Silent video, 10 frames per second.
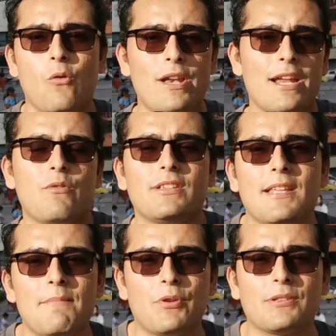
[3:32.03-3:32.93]
William
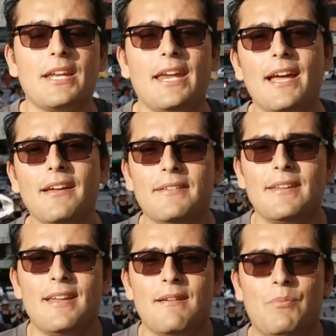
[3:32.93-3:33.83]
Cuesta en portería,
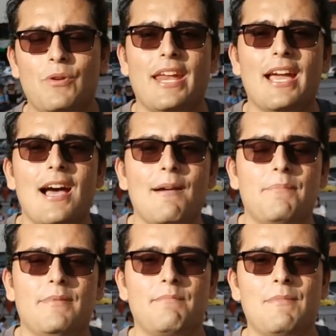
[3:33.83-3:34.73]
podría
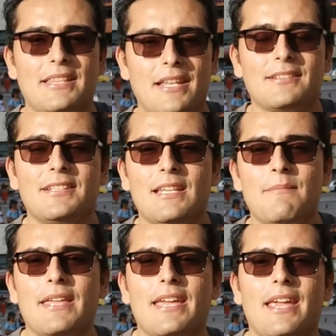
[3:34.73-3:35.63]
mantenerse el
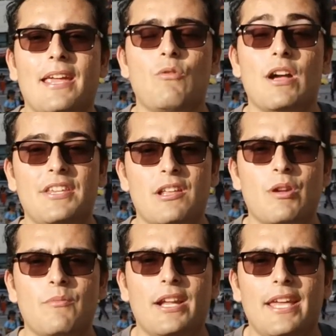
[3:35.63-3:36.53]
tema de Juan
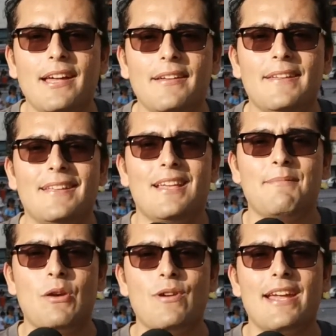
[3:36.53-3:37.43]
Guillermo Arboleda,
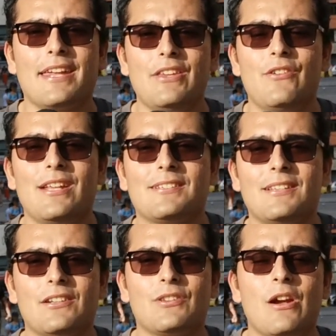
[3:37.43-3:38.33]
también Julián Quiñones,
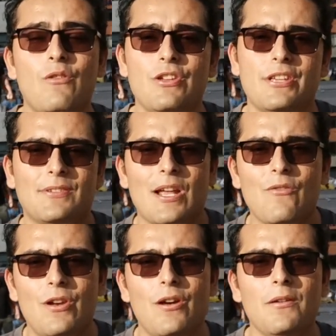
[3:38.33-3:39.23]
Anderson Angulo y Jason
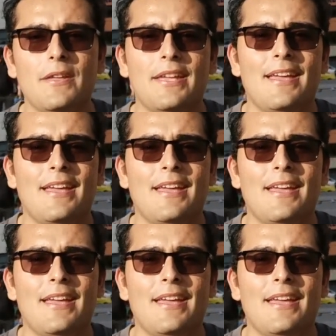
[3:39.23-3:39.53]
Angulo.